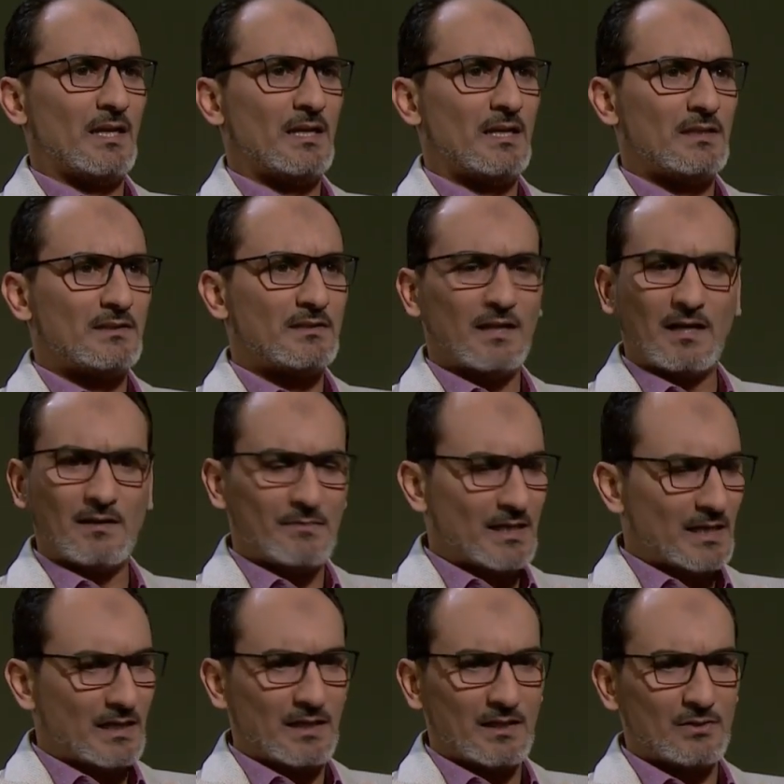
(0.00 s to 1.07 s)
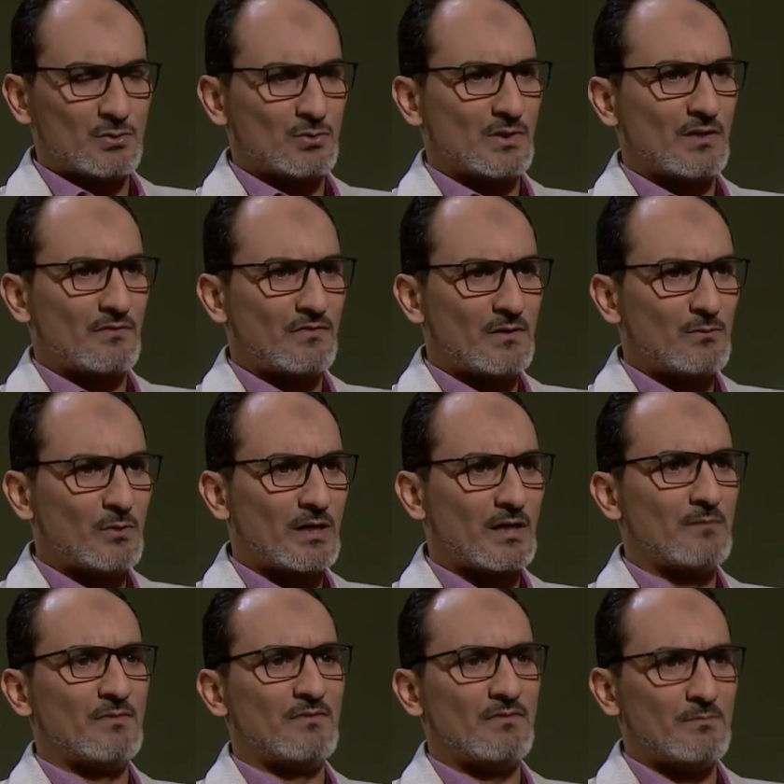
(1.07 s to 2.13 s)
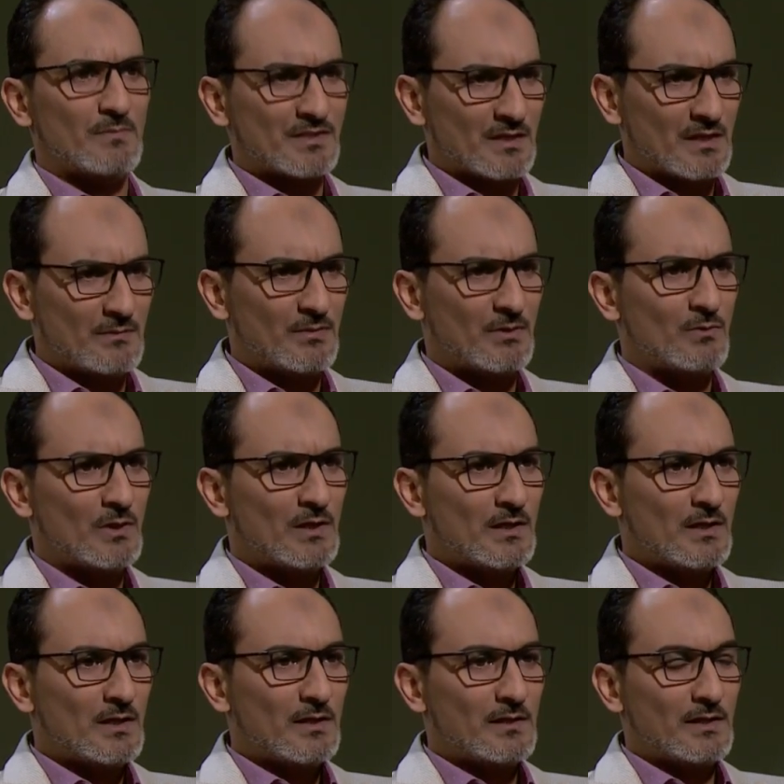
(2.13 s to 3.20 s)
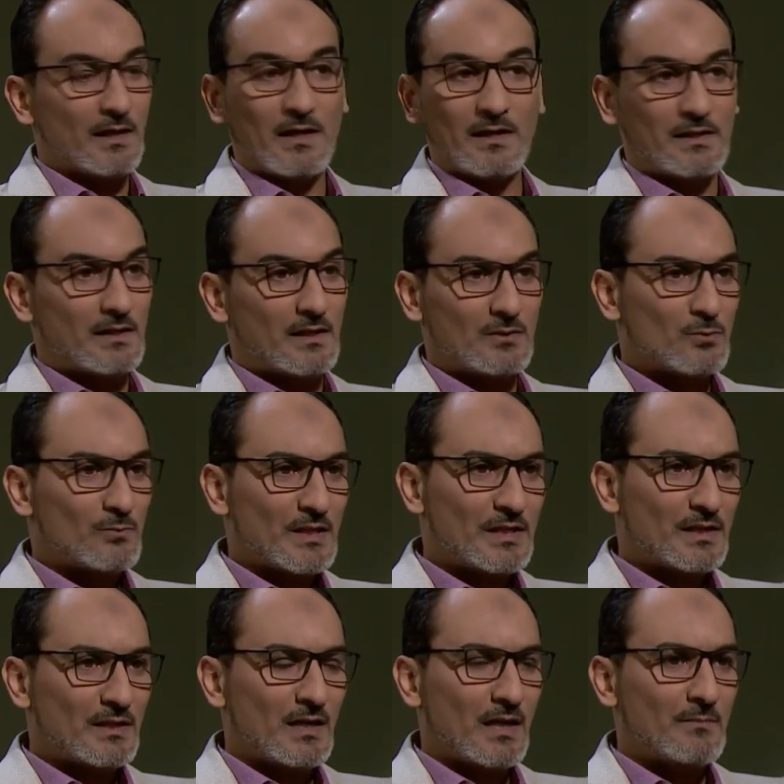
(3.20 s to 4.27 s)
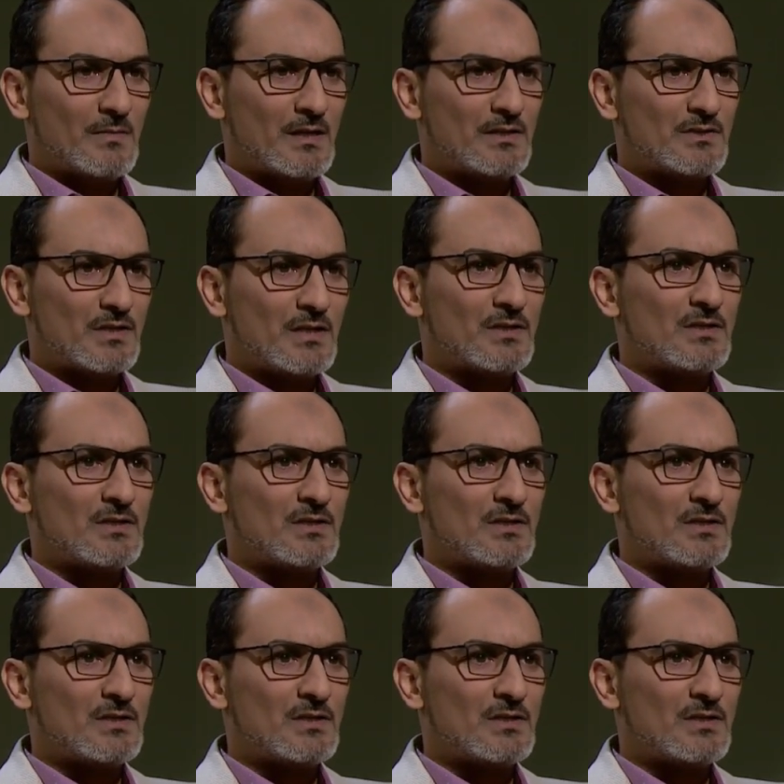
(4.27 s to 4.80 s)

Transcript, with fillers: على الاتهام هكذا جزافا والرمي في المزابل لا هذه لا تمثل أعمال جيش